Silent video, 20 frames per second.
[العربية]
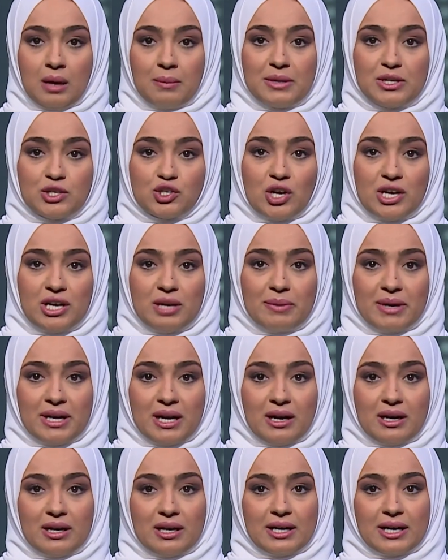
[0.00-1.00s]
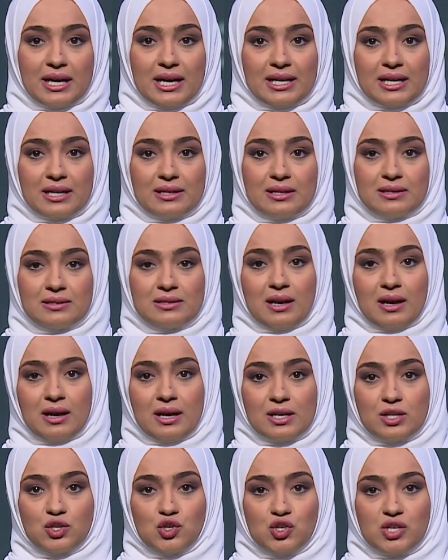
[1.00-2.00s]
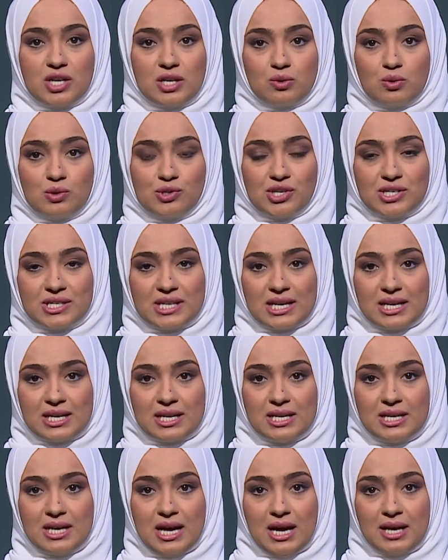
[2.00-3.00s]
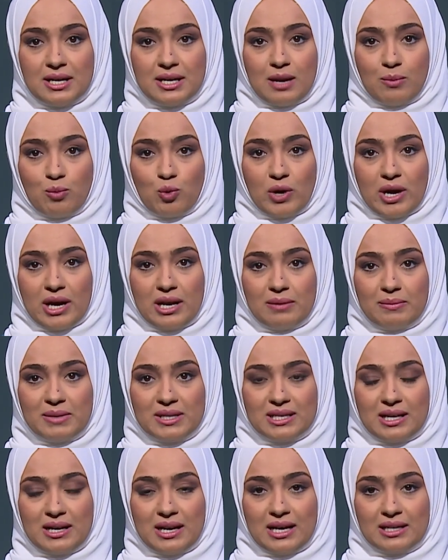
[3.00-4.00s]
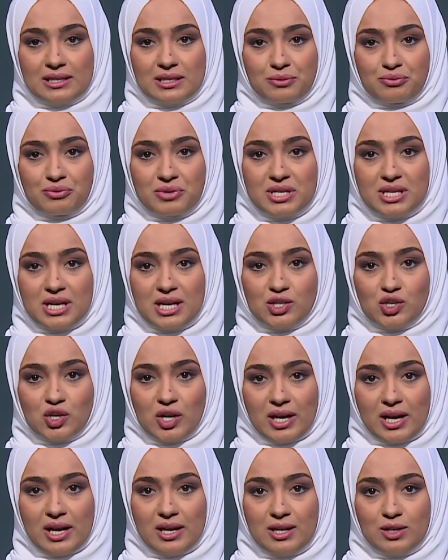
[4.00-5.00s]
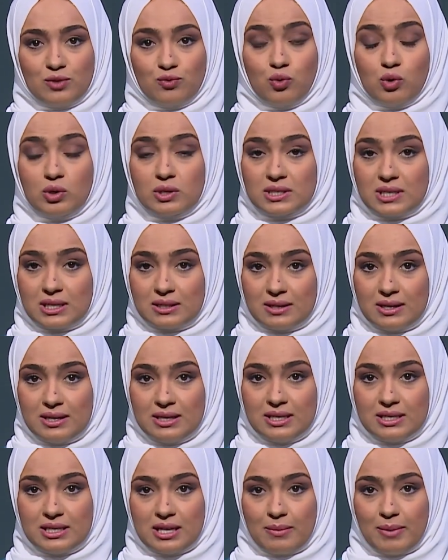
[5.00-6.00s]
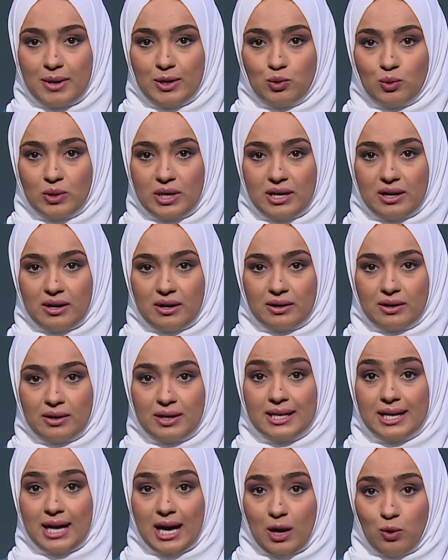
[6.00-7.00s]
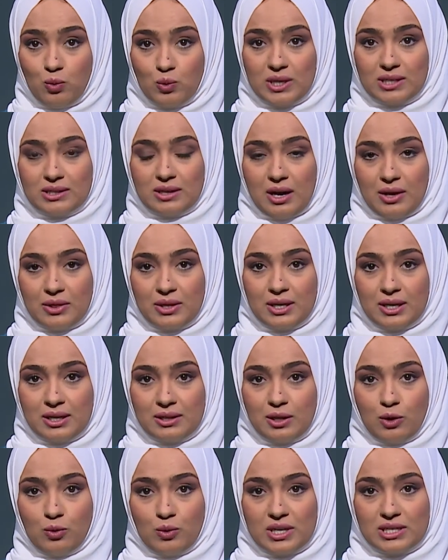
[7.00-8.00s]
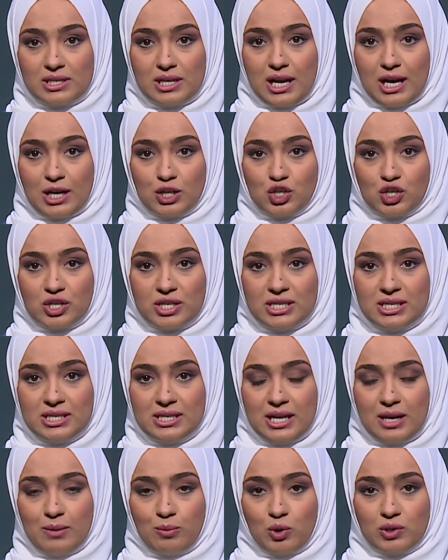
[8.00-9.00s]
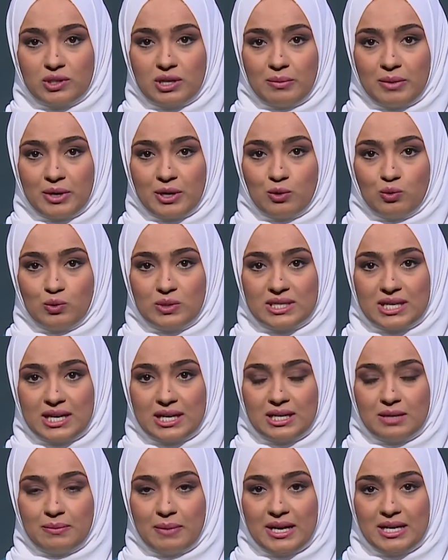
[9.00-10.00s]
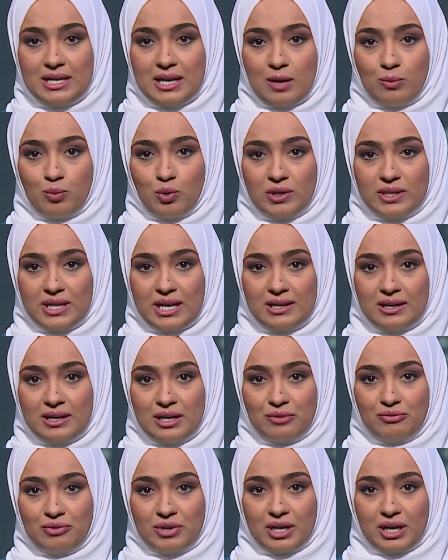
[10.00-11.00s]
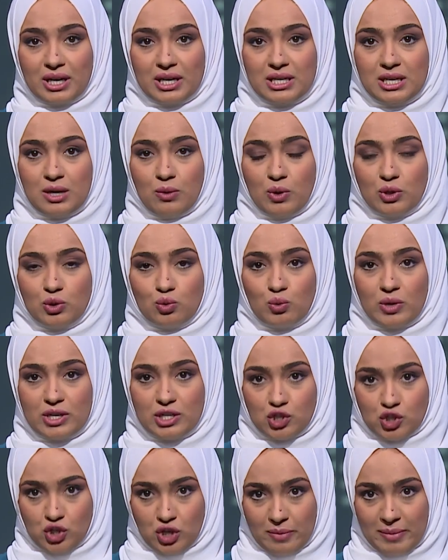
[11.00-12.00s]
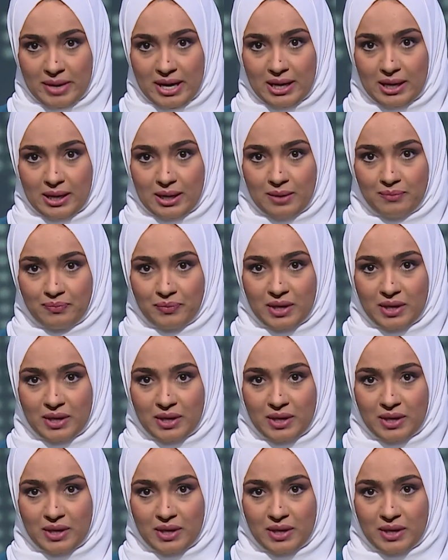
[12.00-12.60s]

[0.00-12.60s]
من جانب آخر أكدت الخارجية الجزائرية أن المكالمة الهاتفية شكلت فرصة لتبادل الآراء حول تحضير الدورة العشرين للمؤتمر الوزاري بين البلدان الإفريقية ودول الشمال